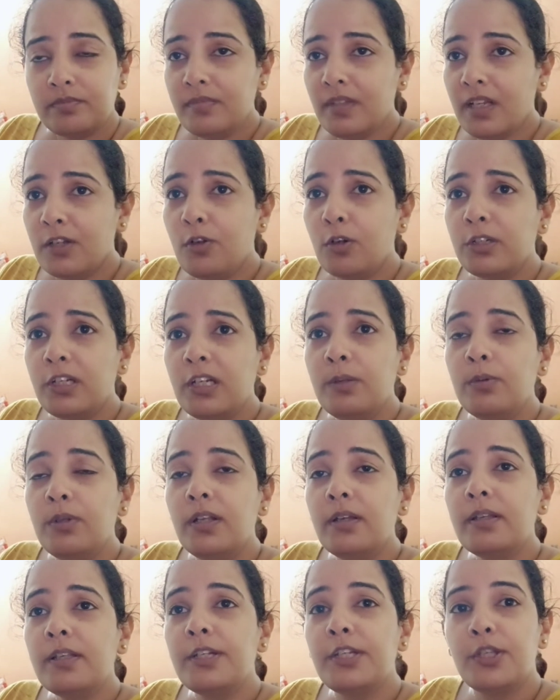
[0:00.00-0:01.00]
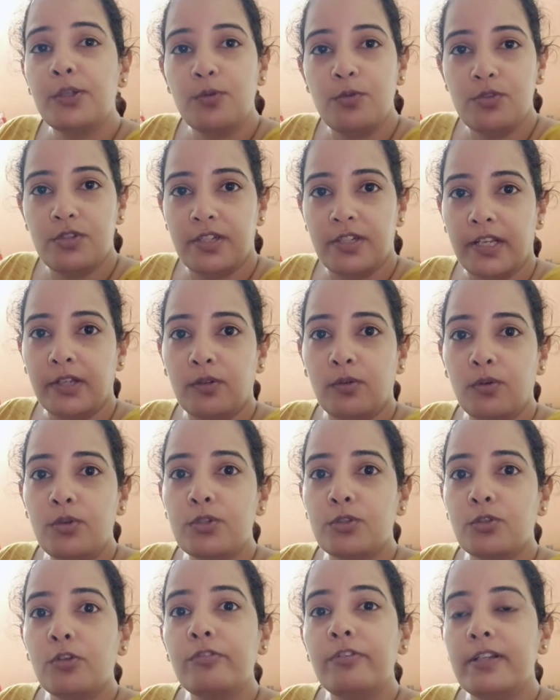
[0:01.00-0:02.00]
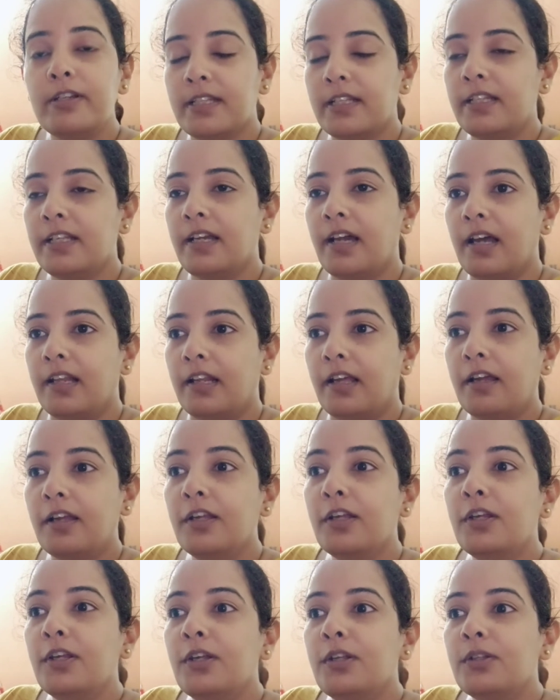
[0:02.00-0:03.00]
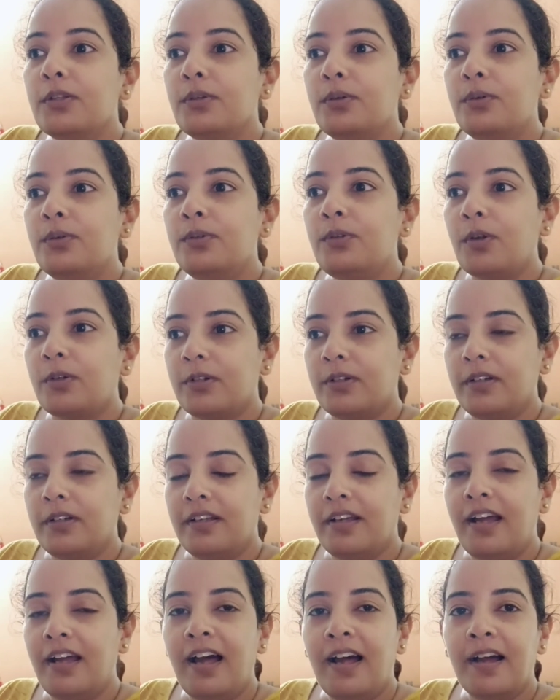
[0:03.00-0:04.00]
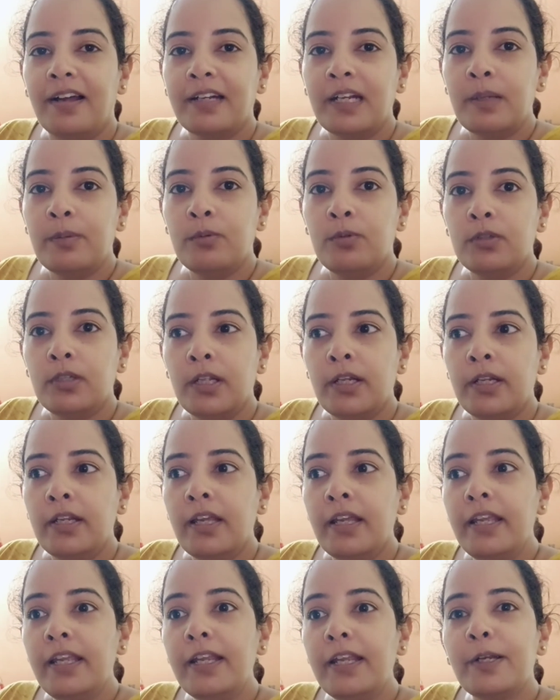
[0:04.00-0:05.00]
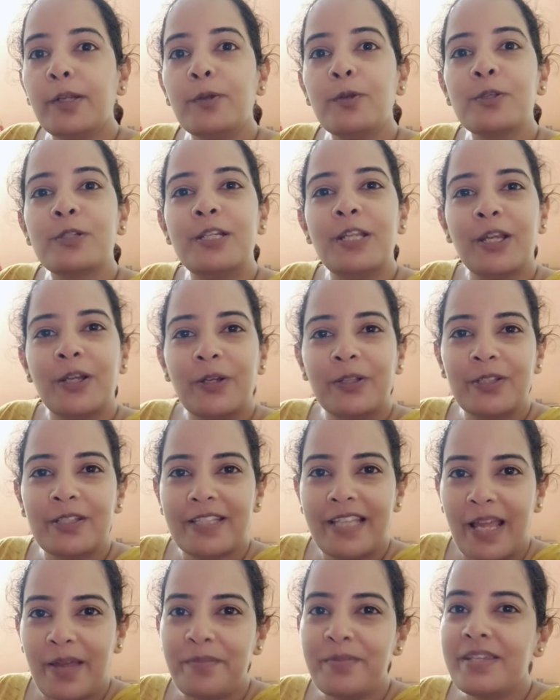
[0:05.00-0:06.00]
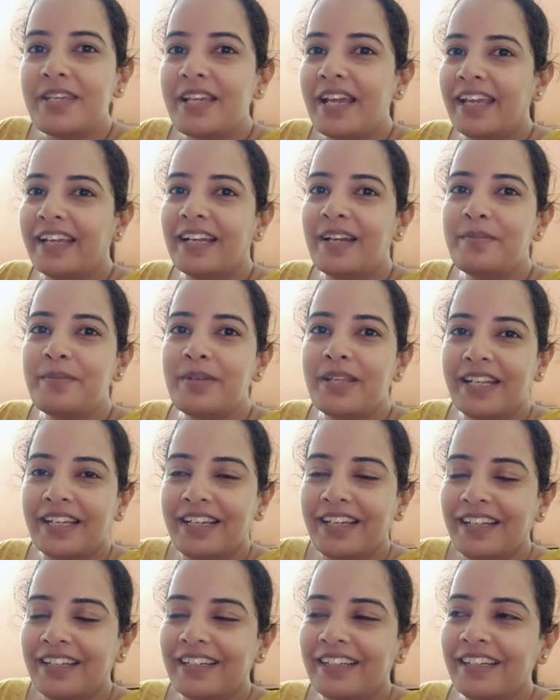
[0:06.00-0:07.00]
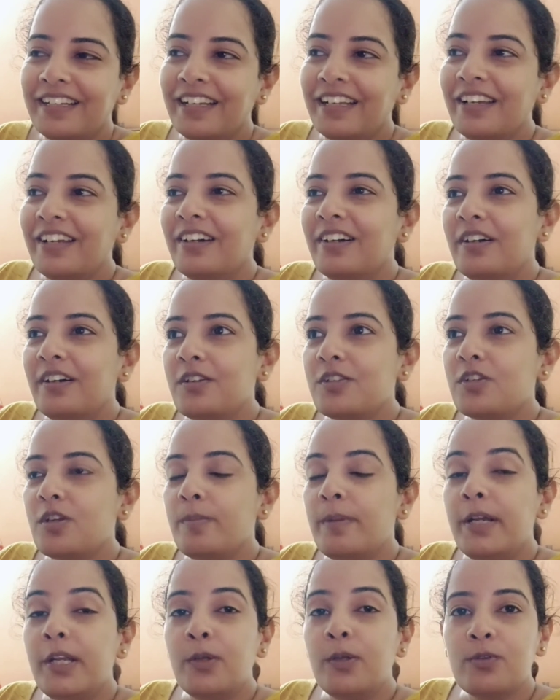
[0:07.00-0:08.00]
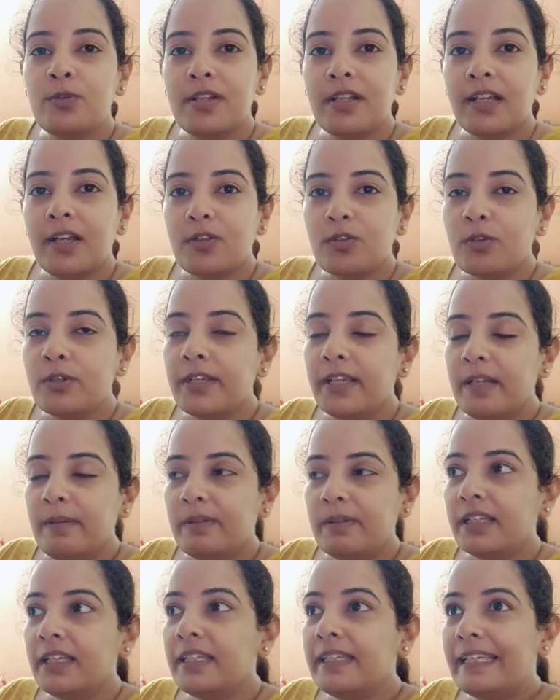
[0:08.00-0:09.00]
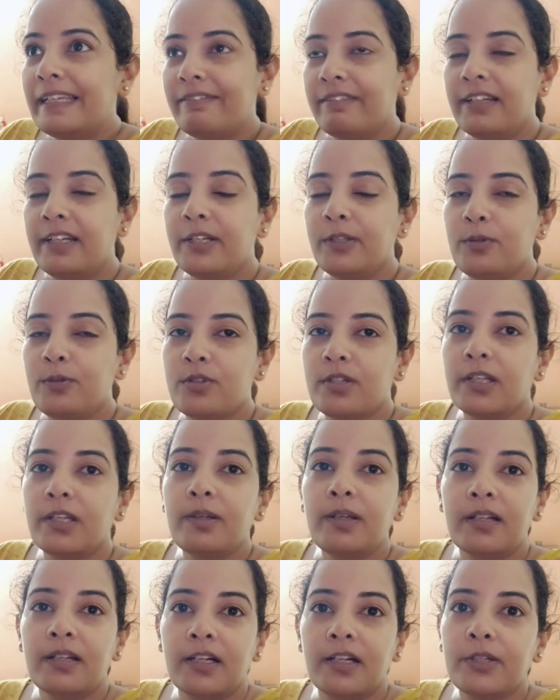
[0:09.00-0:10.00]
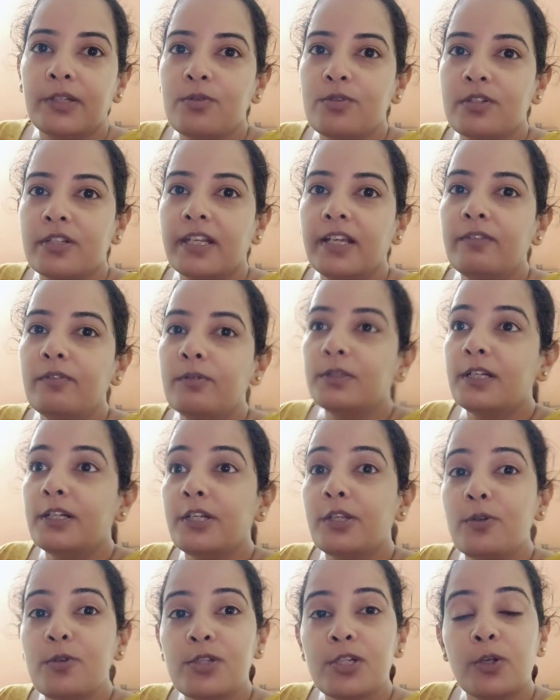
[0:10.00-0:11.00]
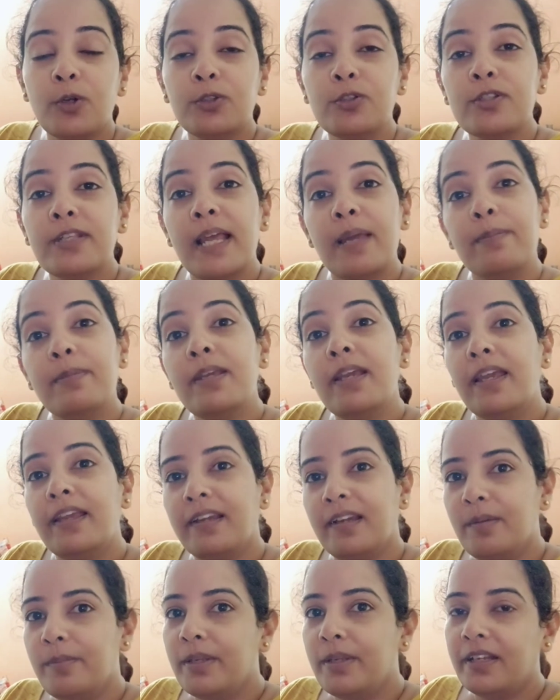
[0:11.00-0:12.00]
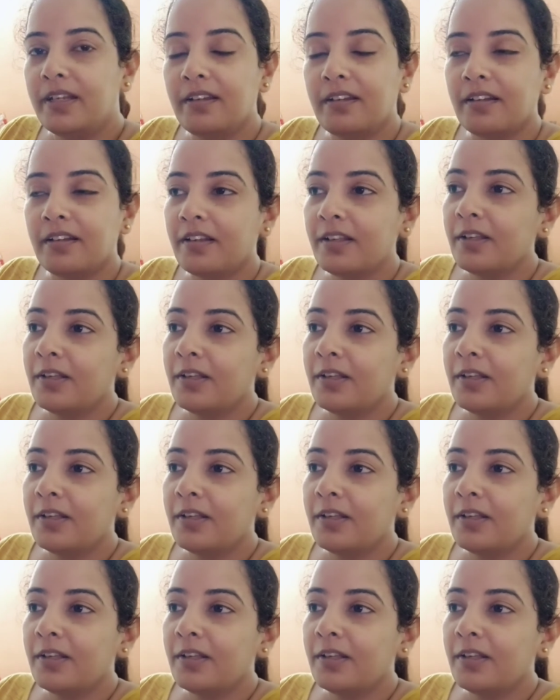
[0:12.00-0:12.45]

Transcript: डॉक्टर ने बोला ट्यूसडे को इसको फिर से दिखाना तो डॉक्टर में बोलता है नहीं ट्यूसडे को तो ही आएगा मेरे घर उसको हमने ट्यूसडे का उसको तो ये नहीं होता कि ये वाला ट्यूसडे की अगला ट्यूसडे है बोलता ट्यूसडे को तो ही आएगा मेरे घर